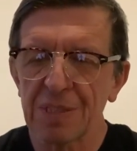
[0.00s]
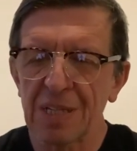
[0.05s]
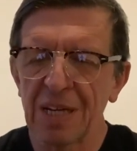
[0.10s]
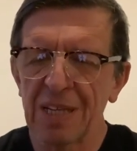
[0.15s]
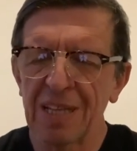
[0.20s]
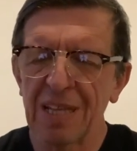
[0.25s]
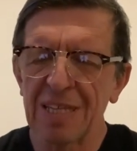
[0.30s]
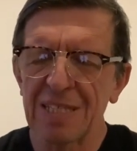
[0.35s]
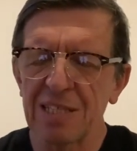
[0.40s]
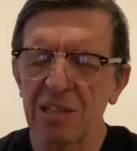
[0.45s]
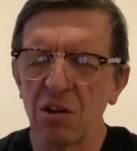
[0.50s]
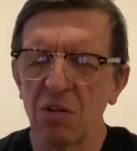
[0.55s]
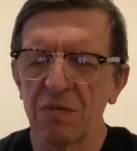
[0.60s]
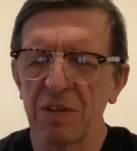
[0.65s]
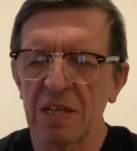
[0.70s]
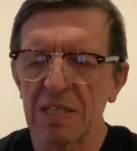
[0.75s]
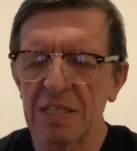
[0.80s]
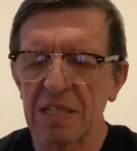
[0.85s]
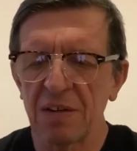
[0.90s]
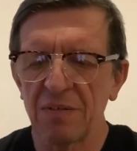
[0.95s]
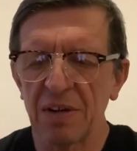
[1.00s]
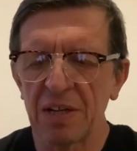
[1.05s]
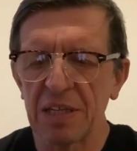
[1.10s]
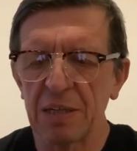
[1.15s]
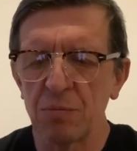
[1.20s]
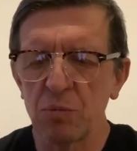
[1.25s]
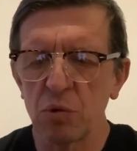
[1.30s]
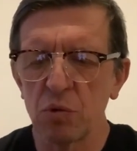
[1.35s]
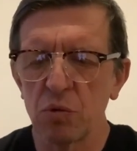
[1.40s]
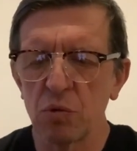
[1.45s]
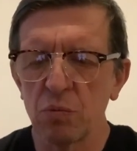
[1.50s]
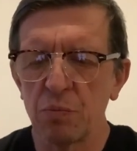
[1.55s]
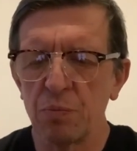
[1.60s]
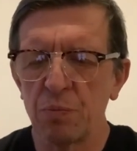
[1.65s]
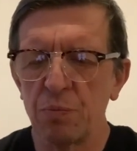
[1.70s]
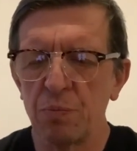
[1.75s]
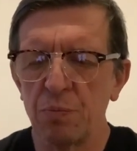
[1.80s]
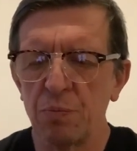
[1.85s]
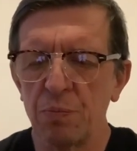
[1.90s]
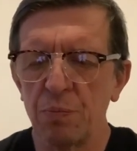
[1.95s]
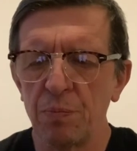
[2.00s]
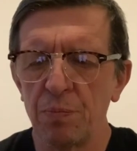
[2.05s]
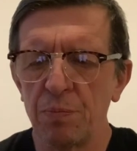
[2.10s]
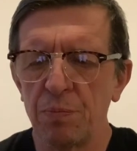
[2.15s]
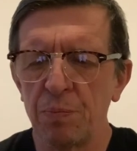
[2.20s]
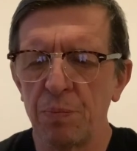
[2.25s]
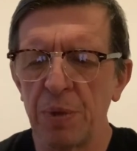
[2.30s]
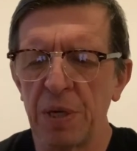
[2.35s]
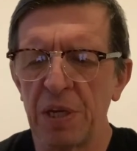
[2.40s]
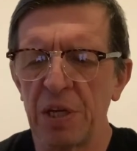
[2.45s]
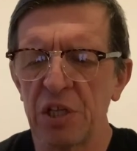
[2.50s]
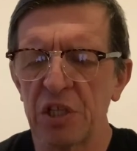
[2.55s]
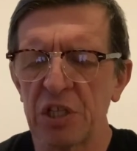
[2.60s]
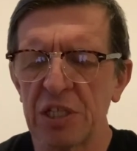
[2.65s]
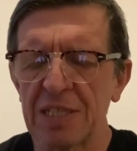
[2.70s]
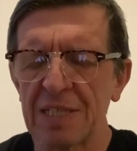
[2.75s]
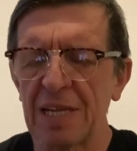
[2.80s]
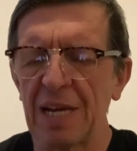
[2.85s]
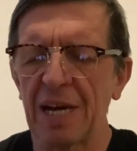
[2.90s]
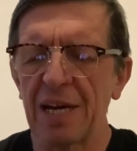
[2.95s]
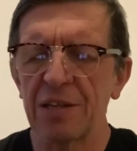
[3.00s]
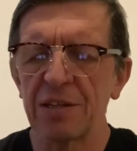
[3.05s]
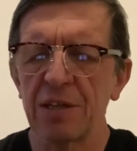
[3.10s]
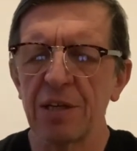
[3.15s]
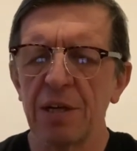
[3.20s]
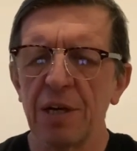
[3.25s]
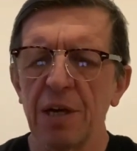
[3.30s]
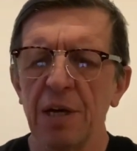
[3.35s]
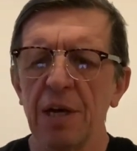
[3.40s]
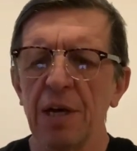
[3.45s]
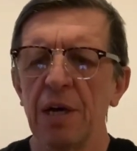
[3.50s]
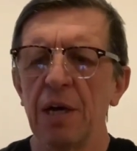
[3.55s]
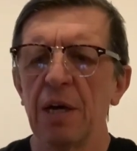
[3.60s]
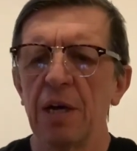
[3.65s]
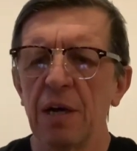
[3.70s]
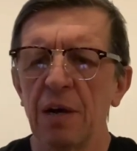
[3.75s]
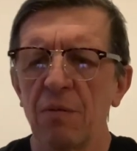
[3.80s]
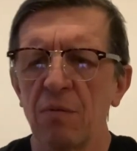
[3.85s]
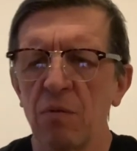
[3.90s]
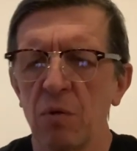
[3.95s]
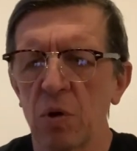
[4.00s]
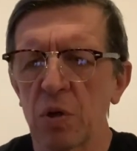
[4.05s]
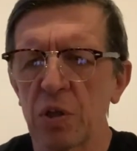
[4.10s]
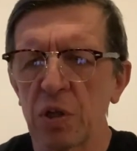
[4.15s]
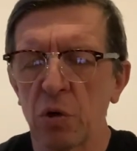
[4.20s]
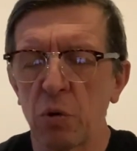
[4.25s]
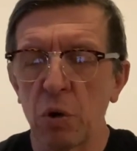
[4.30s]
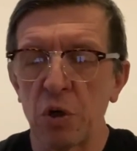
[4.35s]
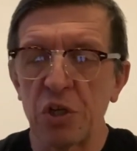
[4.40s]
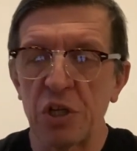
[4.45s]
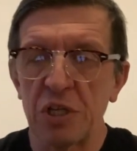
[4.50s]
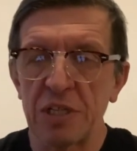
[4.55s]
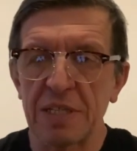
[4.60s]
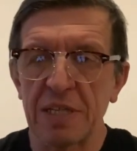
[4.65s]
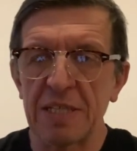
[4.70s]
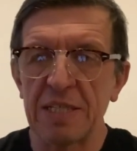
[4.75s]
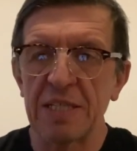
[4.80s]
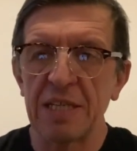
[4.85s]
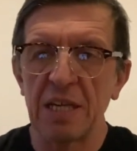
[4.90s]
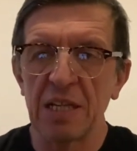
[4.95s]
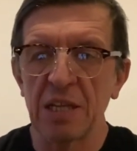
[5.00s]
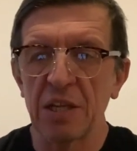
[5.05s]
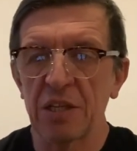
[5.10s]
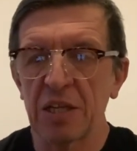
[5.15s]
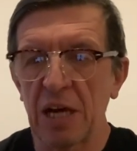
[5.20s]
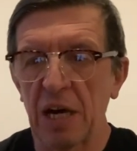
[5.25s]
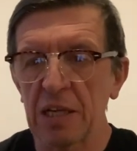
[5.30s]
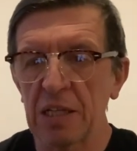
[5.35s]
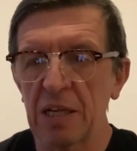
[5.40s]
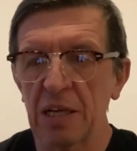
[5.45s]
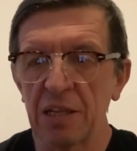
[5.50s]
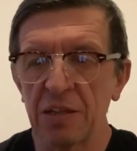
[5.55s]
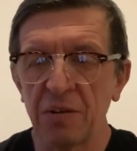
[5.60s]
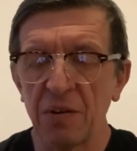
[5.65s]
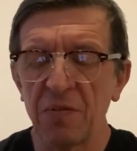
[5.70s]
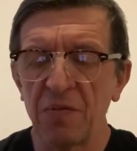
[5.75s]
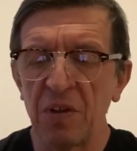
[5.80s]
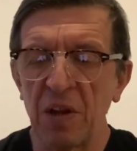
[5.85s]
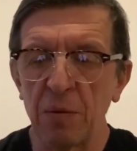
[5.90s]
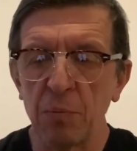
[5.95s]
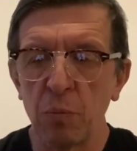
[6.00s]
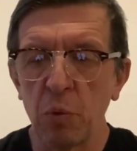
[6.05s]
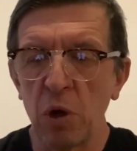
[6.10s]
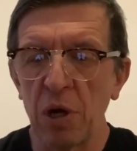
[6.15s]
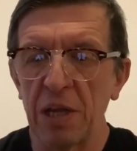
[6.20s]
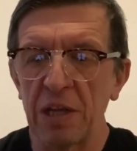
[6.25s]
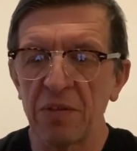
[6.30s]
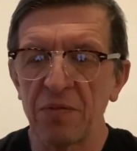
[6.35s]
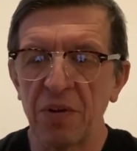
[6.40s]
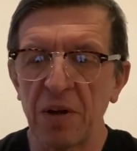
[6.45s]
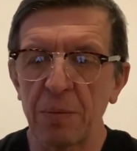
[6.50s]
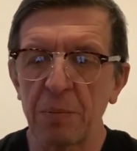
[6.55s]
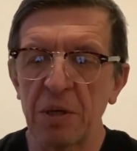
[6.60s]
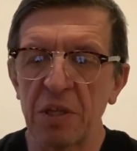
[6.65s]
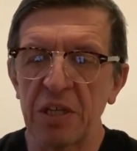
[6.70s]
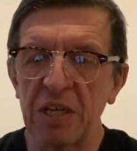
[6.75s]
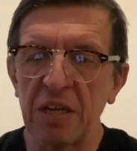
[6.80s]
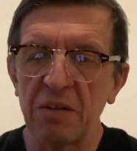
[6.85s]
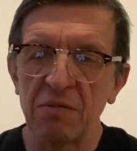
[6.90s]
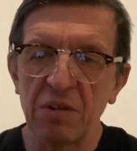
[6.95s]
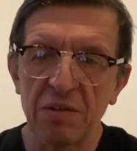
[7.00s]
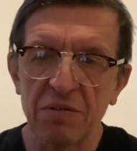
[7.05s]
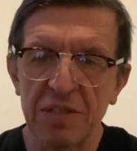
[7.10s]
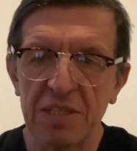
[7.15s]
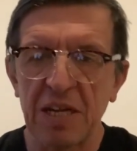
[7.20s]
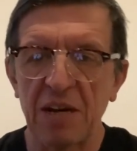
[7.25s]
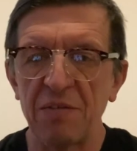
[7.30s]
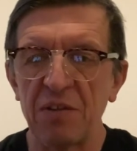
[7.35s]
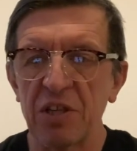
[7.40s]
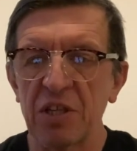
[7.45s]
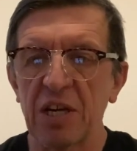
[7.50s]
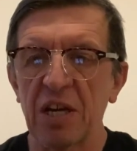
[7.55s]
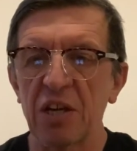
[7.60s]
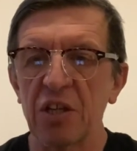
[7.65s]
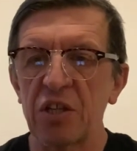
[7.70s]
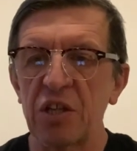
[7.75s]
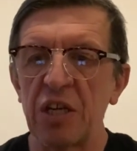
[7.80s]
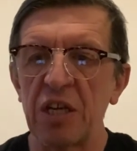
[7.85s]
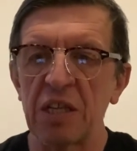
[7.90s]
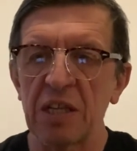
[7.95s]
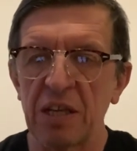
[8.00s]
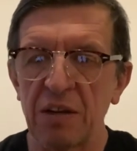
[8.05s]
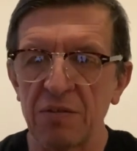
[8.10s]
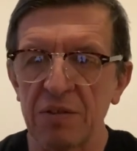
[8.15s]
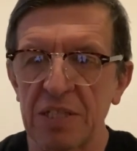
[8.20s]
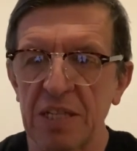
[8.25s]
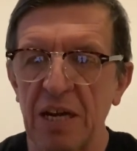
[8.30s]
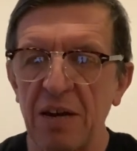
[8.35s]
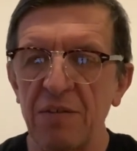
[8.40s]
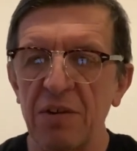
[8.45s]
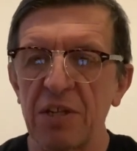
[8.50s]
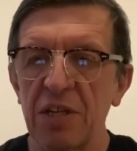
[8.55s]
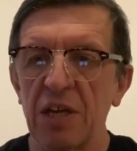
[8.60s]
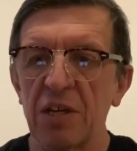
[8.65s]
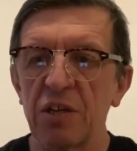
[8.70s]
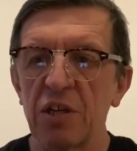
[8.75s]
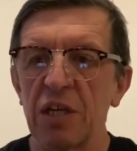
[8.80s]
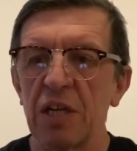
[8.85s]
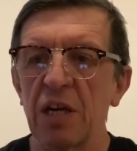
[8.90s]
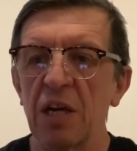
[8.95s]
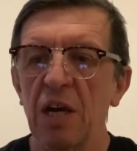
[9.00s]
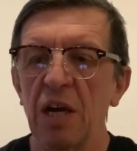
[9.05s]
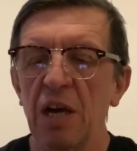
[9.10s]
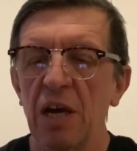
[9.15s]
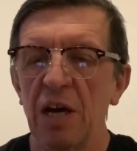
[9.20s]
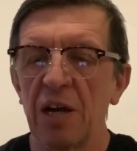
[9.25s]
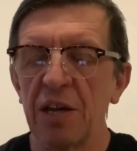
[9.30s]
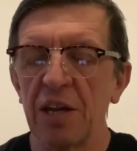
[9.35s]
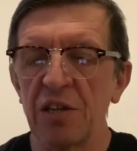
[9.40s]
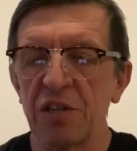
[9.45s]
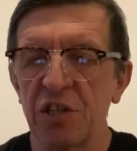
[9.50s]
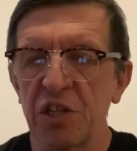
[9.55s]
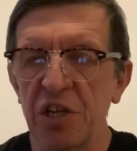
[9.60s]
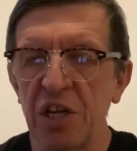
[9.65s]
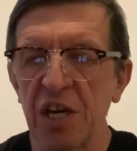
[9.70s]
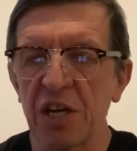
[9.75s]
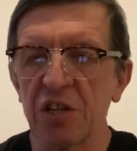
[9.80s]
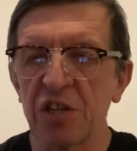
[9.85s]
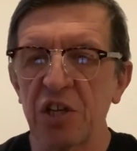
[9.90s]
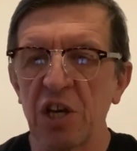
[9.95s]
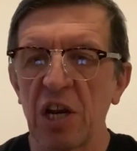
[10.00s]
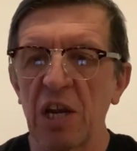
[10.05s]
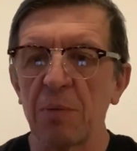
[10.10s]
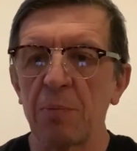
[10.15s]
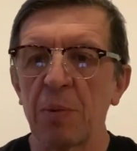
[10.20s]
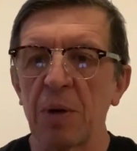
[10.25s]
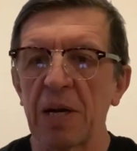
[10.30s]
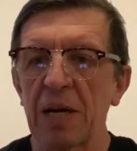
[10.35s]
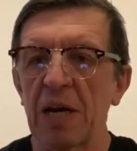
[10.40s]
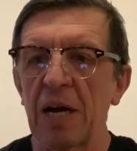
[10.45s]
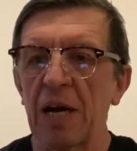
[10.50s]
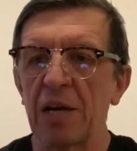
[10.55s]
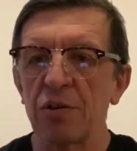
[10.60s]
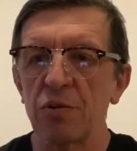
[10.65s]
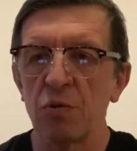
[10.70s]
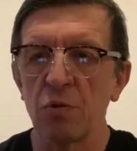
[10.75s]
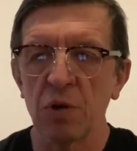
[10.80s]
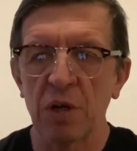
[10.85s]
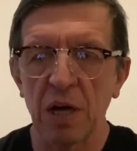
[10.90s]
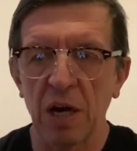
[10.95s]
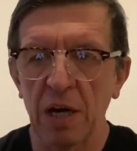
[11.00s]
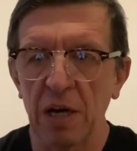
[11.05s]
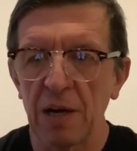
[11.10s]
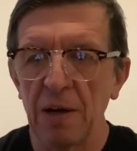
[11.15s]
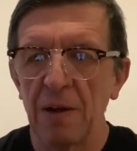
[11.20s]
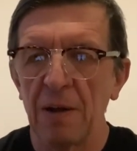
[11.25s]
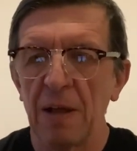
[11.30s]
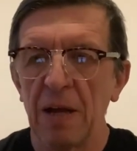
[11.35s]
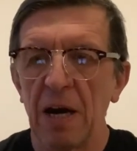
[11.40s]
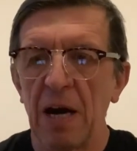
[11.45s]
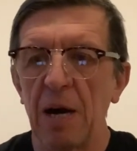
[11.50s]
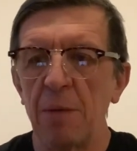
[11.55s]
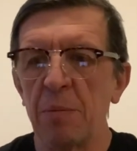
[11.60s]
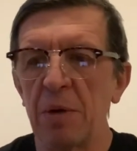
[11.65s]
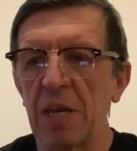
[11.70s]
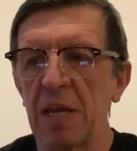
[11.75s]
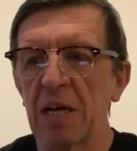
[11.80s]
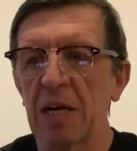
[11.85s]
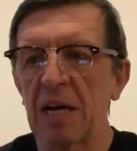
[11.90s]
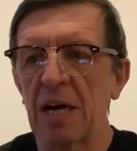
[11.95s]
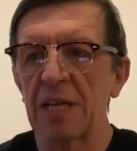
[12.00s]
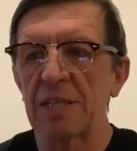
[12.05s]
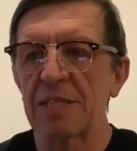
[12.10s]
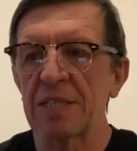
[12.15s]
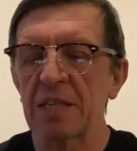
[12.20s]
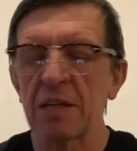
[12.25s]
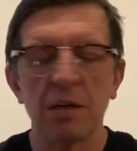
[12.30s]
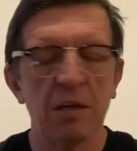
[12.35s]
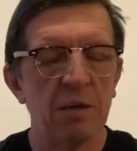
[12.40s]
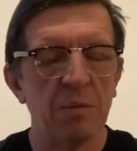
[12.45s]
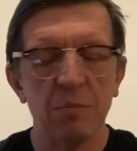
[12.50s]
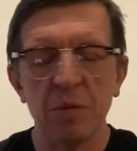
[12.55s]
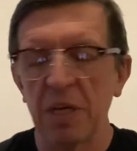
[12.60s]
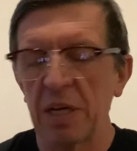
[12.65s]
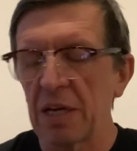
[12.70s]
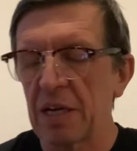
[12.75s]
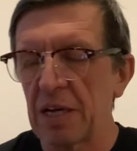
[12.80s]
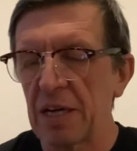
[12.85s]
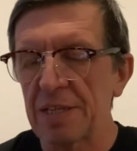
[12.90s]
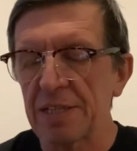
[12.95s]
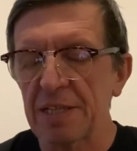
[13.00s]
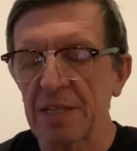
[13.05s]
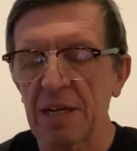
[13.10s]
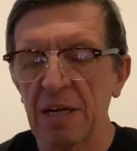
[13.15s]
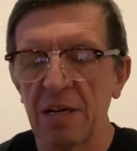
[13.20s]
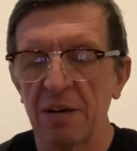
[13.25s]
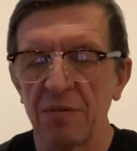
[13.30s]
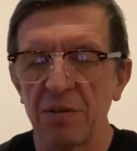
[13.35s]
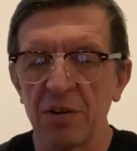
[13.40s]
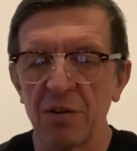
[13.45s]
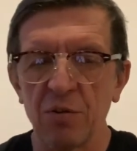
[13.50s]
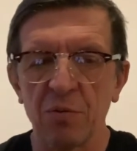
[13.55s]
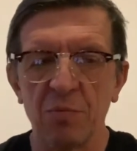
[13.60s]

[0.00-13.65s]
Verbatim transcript: Дословно слова не буду перечислять. Вот, хочется сделать, когда этот фильм более информативный, вставить картинки, вставить эти речь Черчилля по радио, как американская, э, американская, говорю,